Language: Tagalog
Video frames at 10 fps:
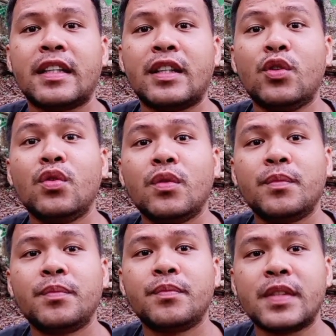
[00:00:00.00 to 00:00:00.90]
yung
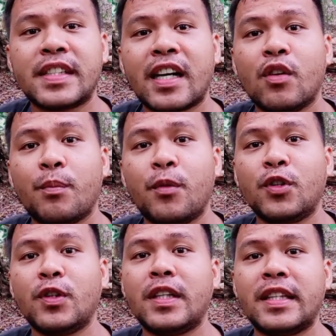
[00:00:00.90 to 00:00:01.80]
isang
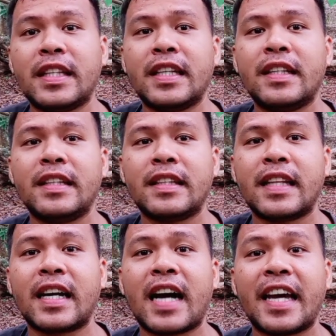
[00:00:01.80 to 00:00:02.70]
opportunity
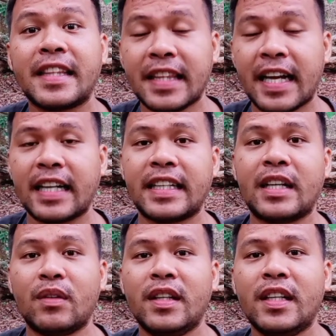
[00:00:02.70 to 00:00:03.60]
na kahit
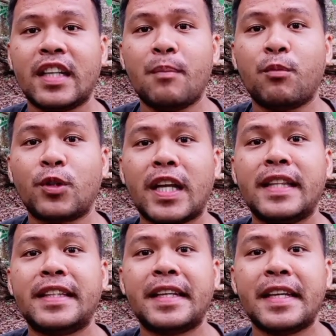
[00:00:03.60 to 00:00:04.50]
lockdown. Kaya
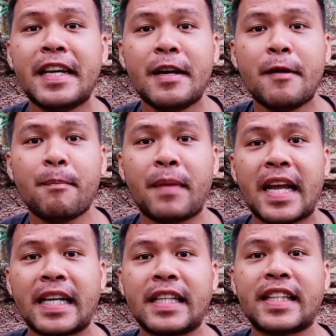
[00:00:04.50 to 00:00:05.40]
importante
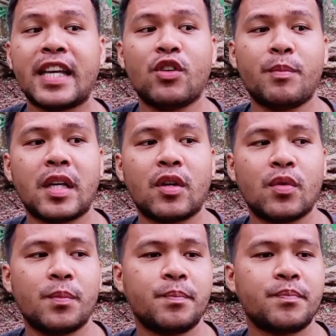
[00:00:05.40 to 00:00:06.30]
palagi tayong merong